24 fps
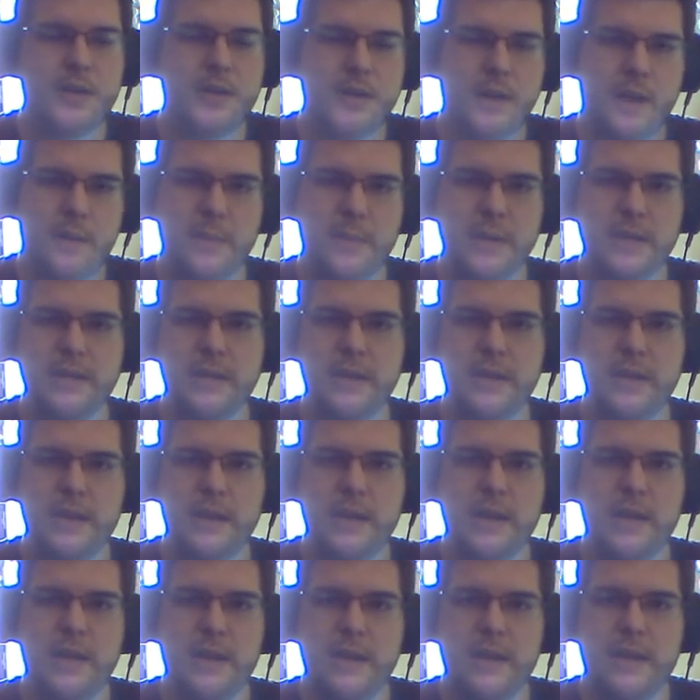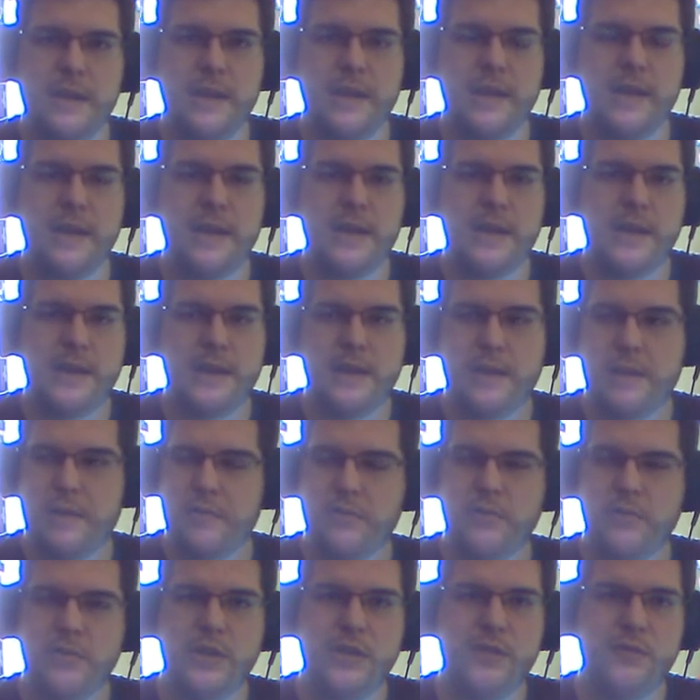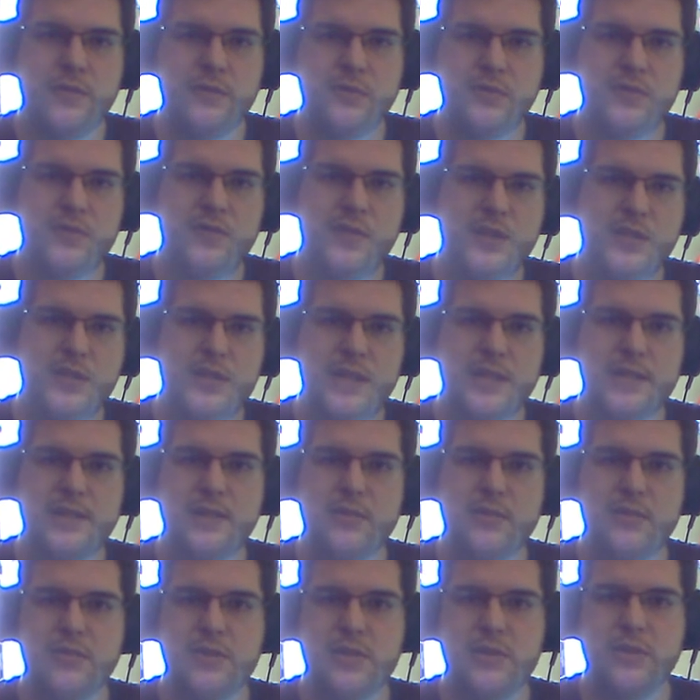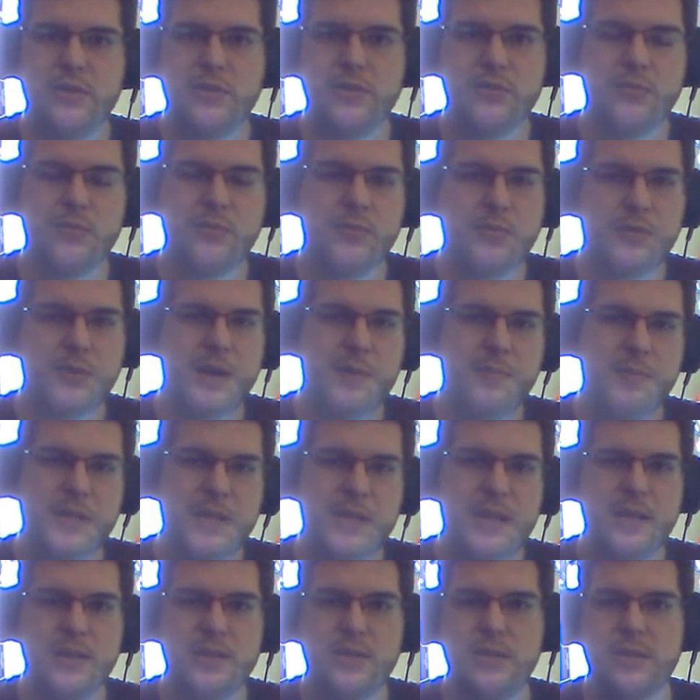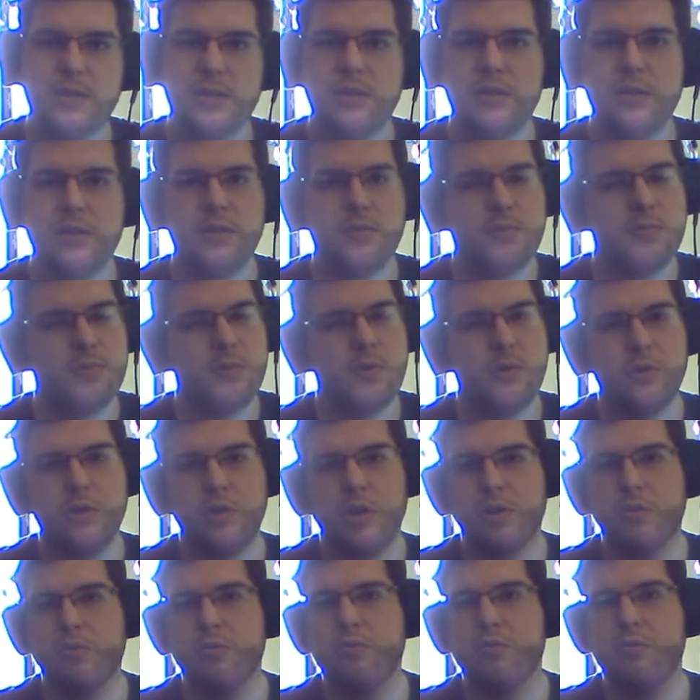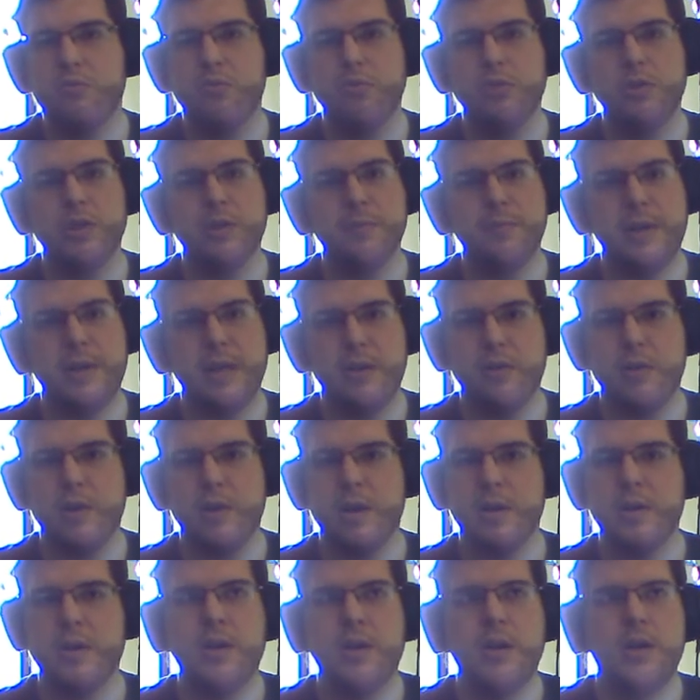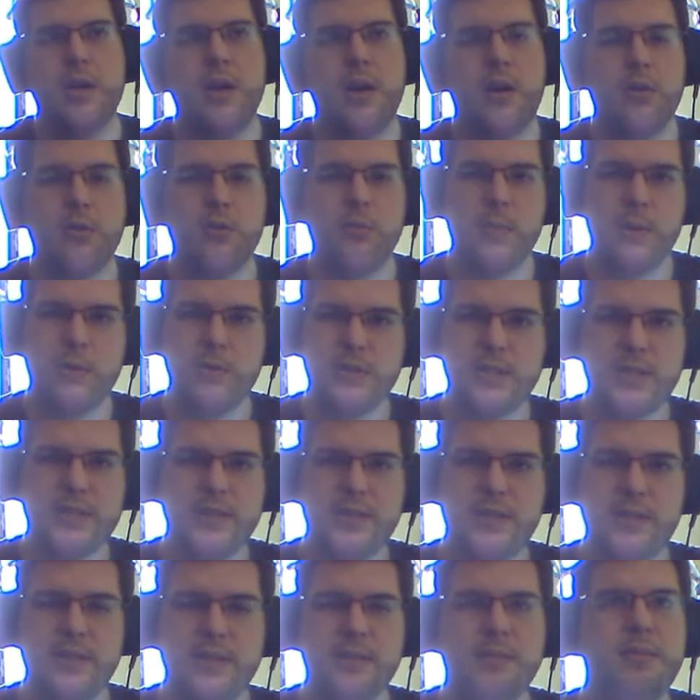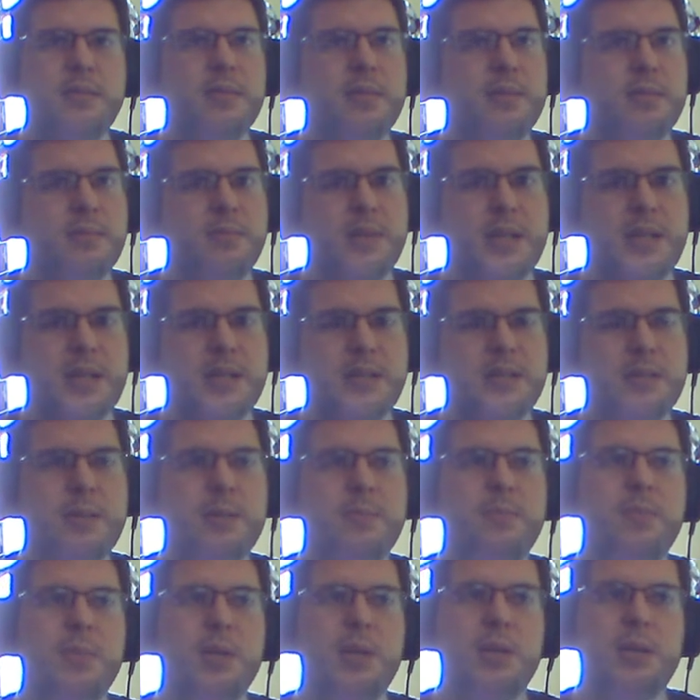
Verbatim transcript: aumenta é, o nível de ventilação do seu gabinete, coloca um cooler melhor, alguma coisa assim, beleza?